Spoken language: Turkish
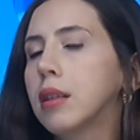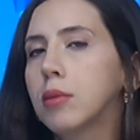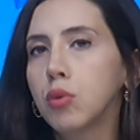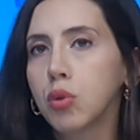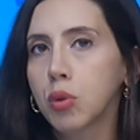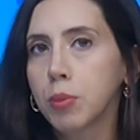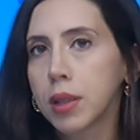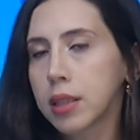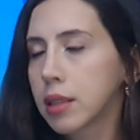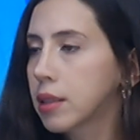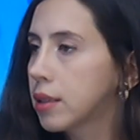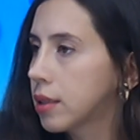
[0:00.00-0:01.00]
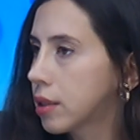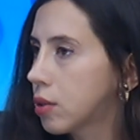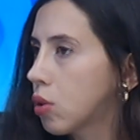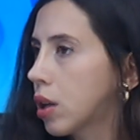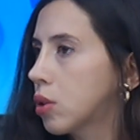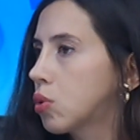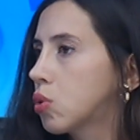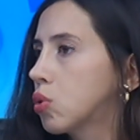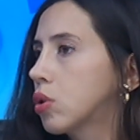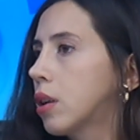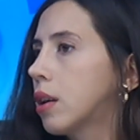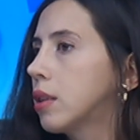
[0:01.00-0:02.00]
Yani düşük bağışıklıklı olan
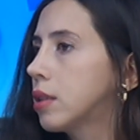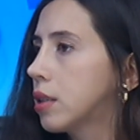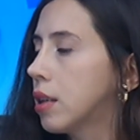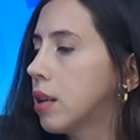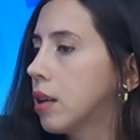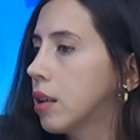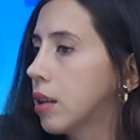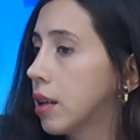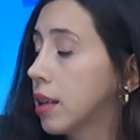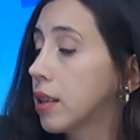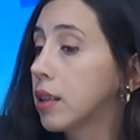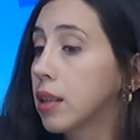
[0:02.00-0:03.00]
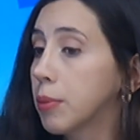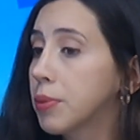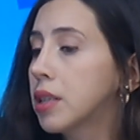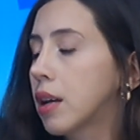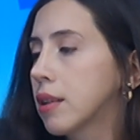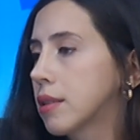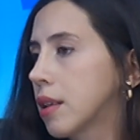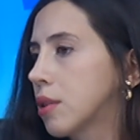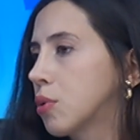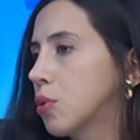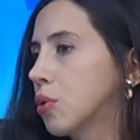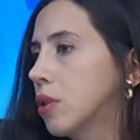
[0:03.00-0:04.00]
çocuklar işte e, e, yapıcı
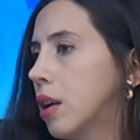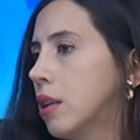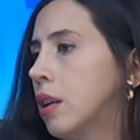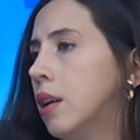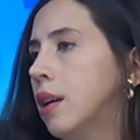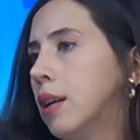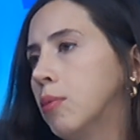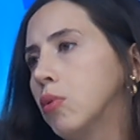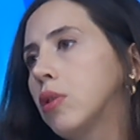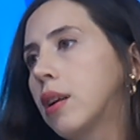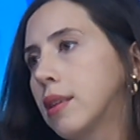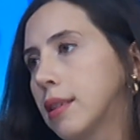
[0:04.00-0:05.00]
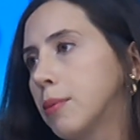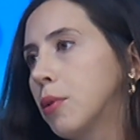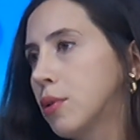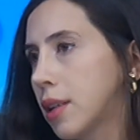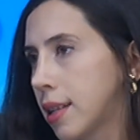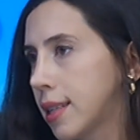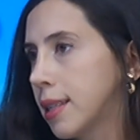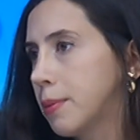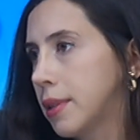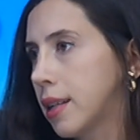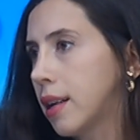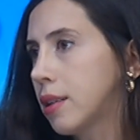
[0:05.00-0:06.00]
hassas çocuklar. bunlar da tabii özel
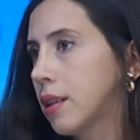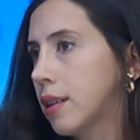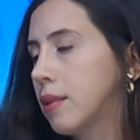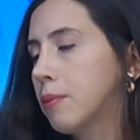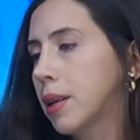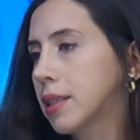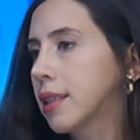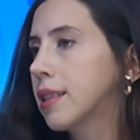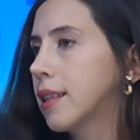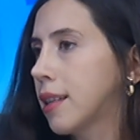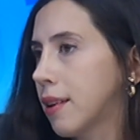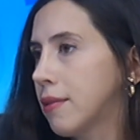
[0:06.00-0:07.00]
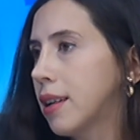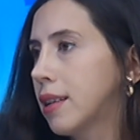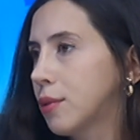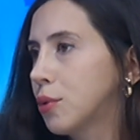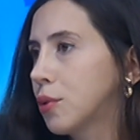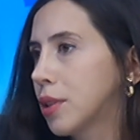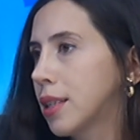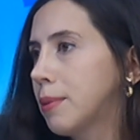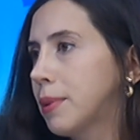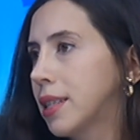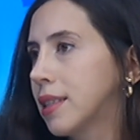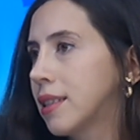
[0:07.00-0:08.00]
tedbirler, e, başka tedaviler
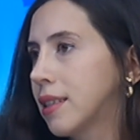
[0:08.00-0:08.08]
uygulanabilir.